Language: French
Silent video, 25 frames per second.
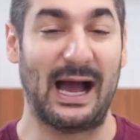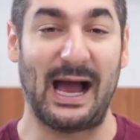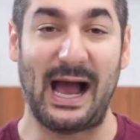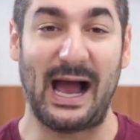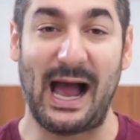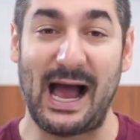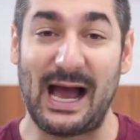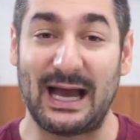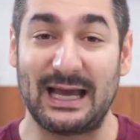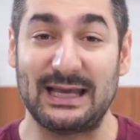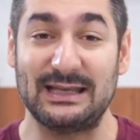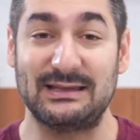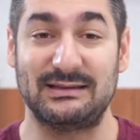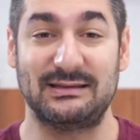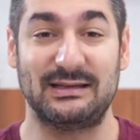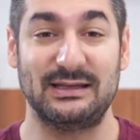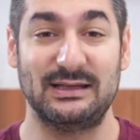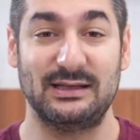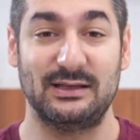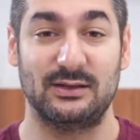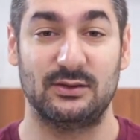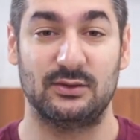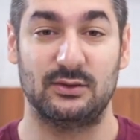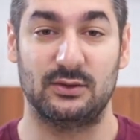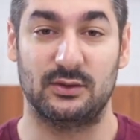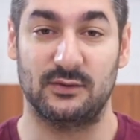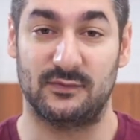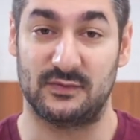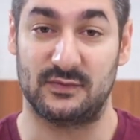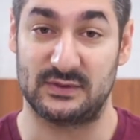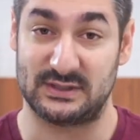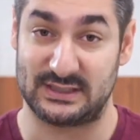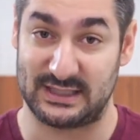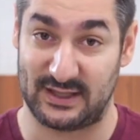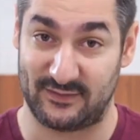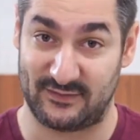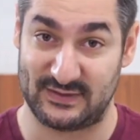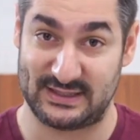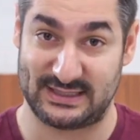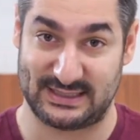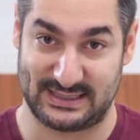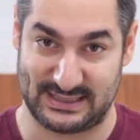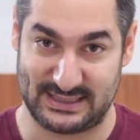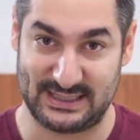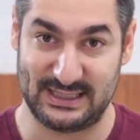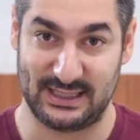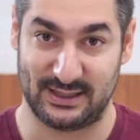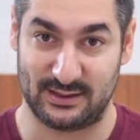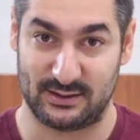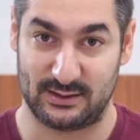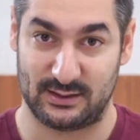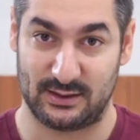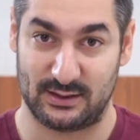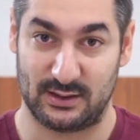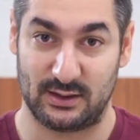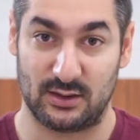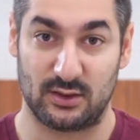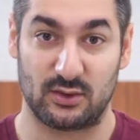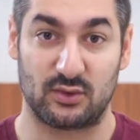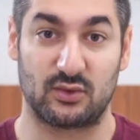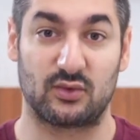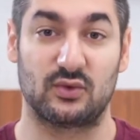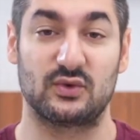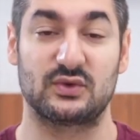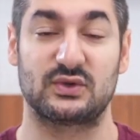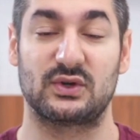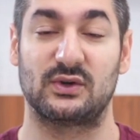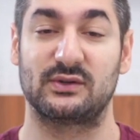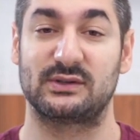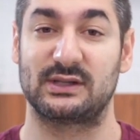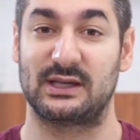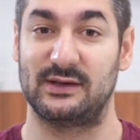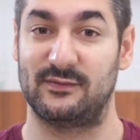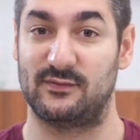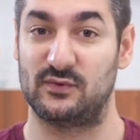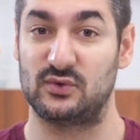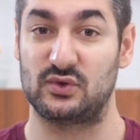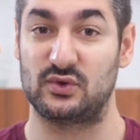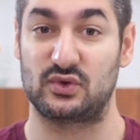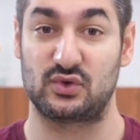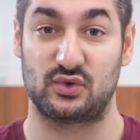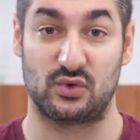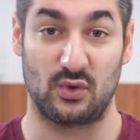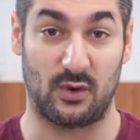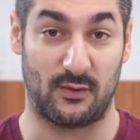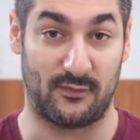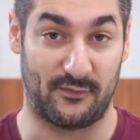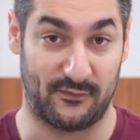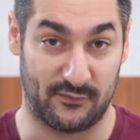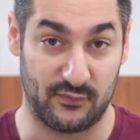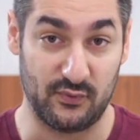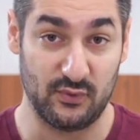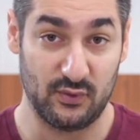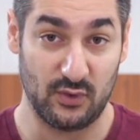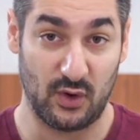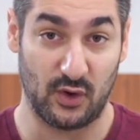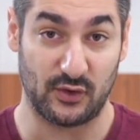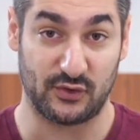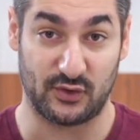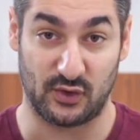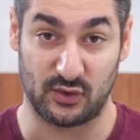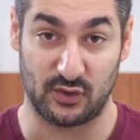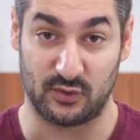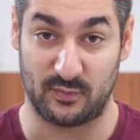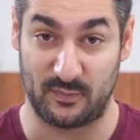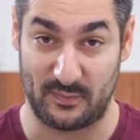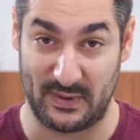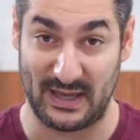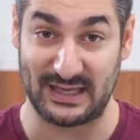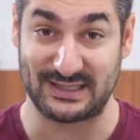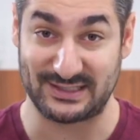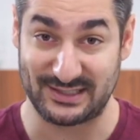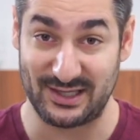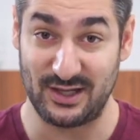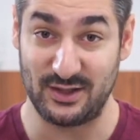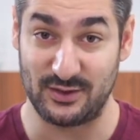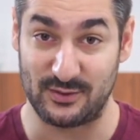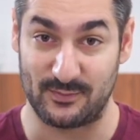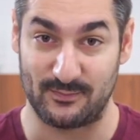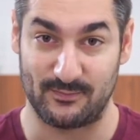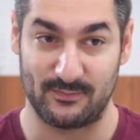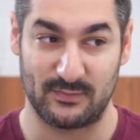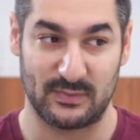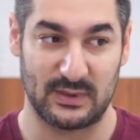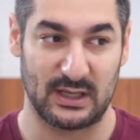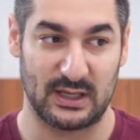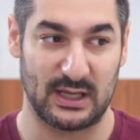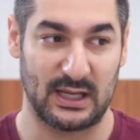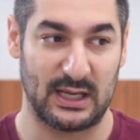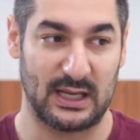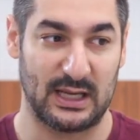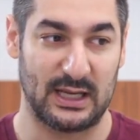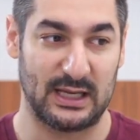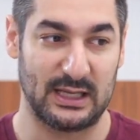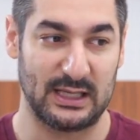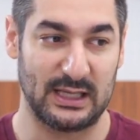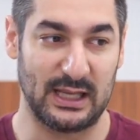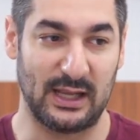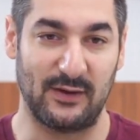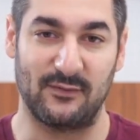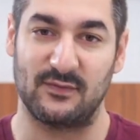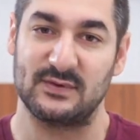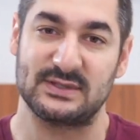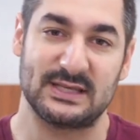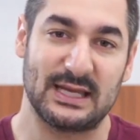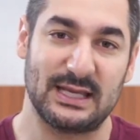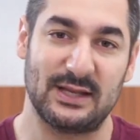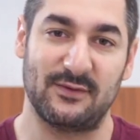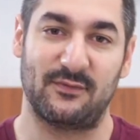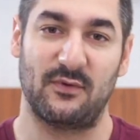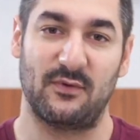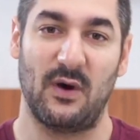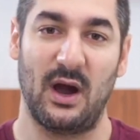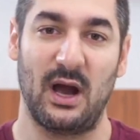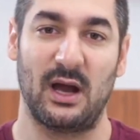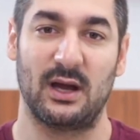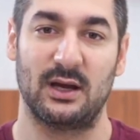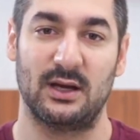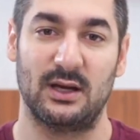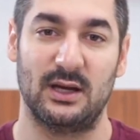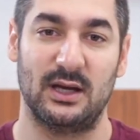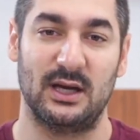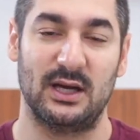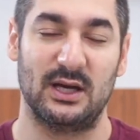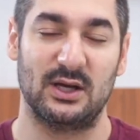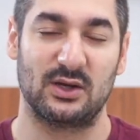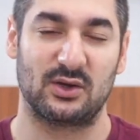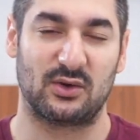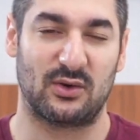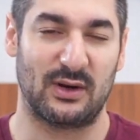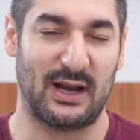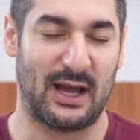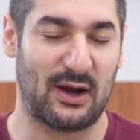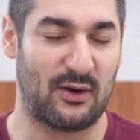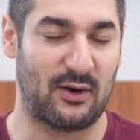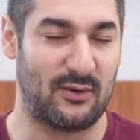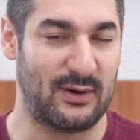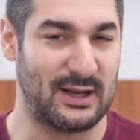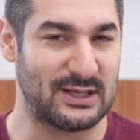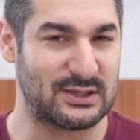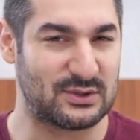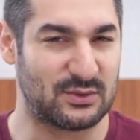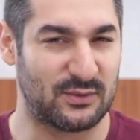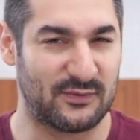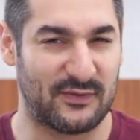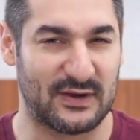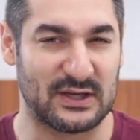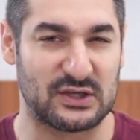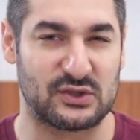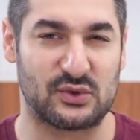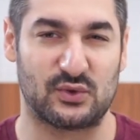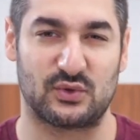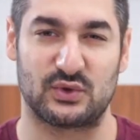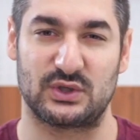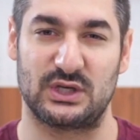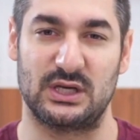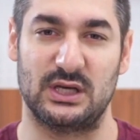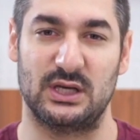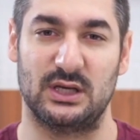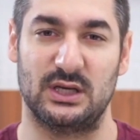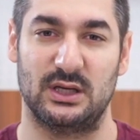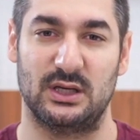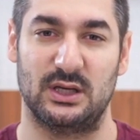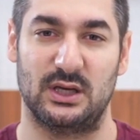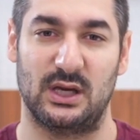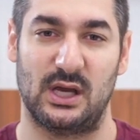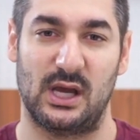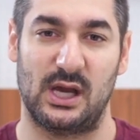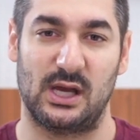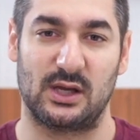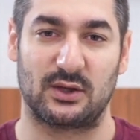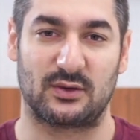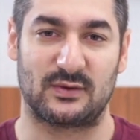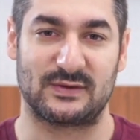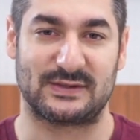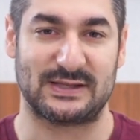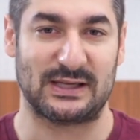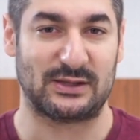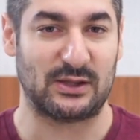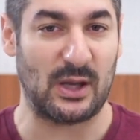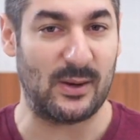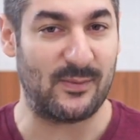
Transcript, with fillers: Arrêtez de vous investir, concentrez-vous sur vous en tant que personne, et vous allez voir, que la relation va changer, que cet